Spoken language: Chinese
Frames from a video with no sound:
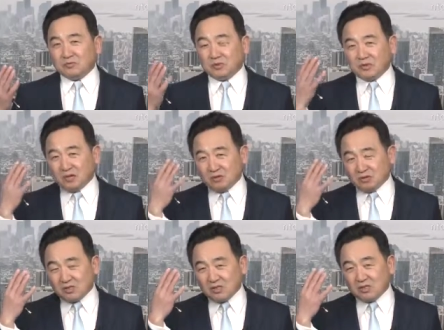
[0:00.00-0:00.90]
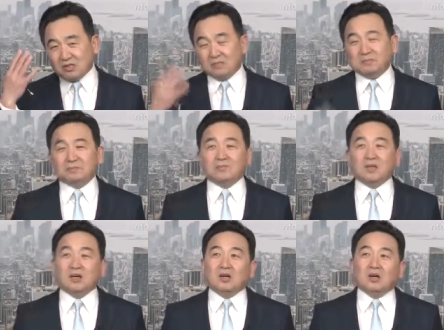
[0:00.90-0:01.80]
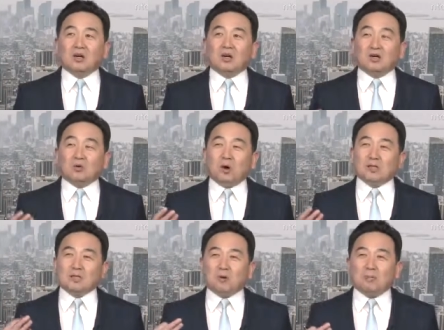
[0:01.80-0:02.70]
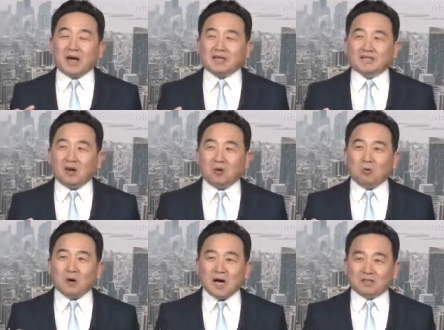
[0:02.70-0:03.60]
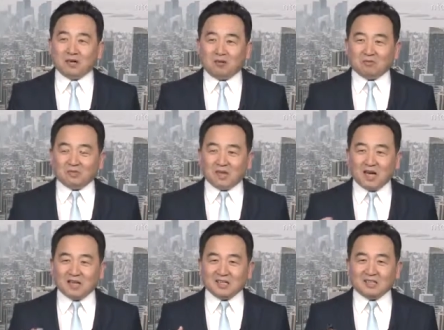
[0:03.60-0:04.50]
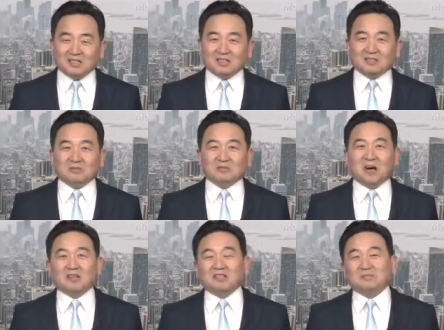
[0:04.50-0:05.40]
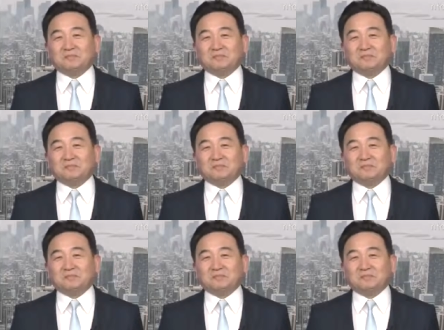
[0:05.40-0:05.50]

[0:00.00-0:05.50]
佛教四个，黄教、白教、花教，还有一个忘了。